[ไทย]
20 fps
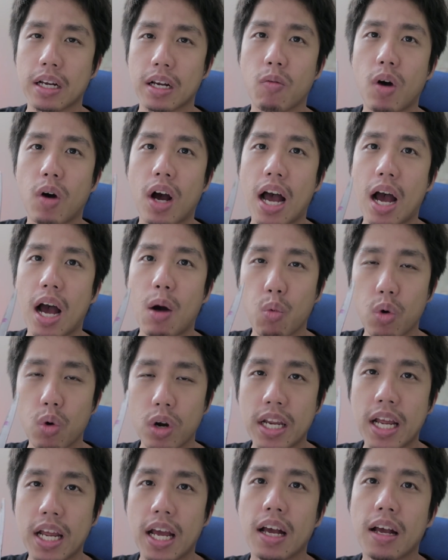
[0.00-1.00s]
อนกับว่าอาวุ
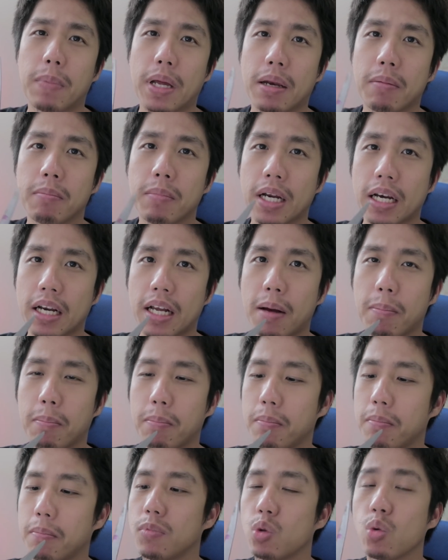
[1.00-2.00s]
ธเนี่ยเป็นเหมือนกับ
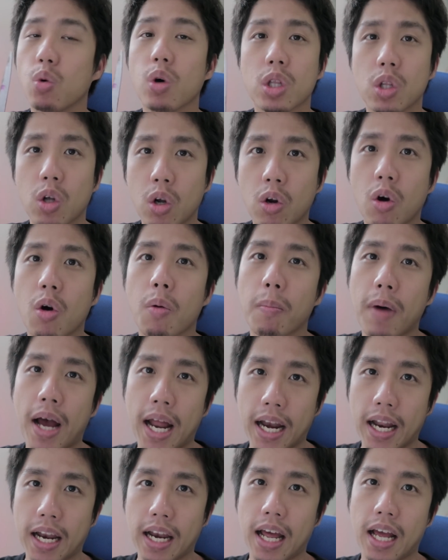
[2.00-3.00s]
ตัวตนของ
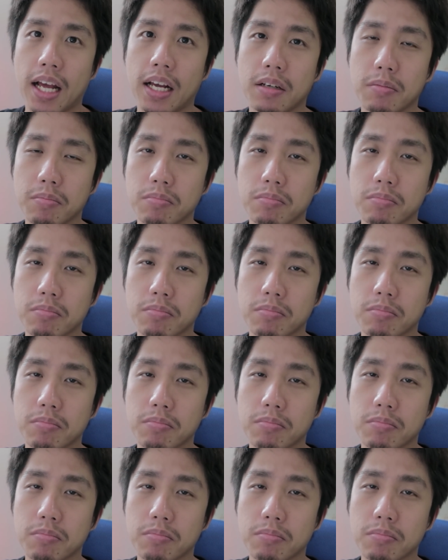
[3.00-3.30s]
มันนะ